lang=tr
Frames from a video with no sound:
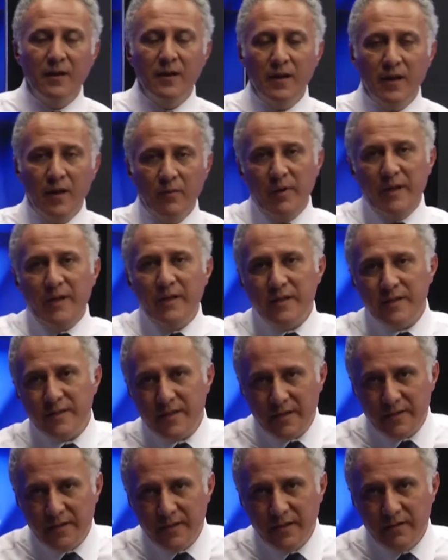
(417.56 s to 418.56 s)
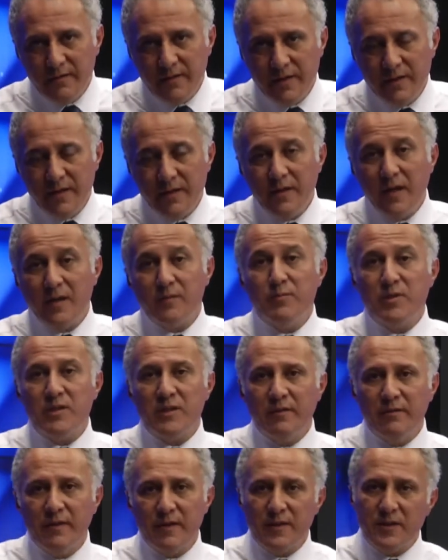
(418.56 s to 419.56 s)
ve bana da 80'e verdi ya da
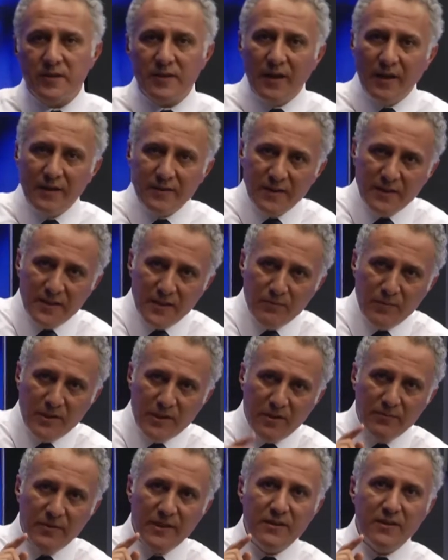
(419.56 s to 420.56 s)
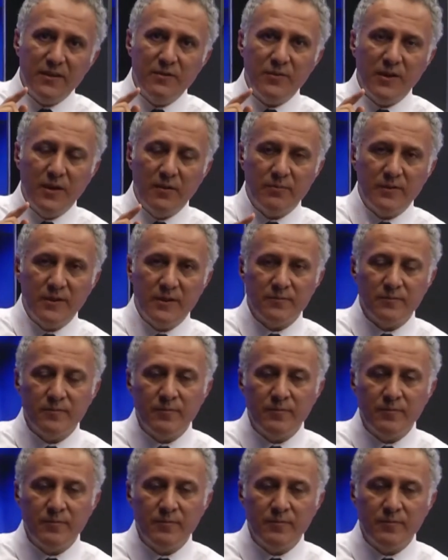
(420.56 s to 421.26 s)
60'a verdi işte ayda 20 lira bir indirim yaptı.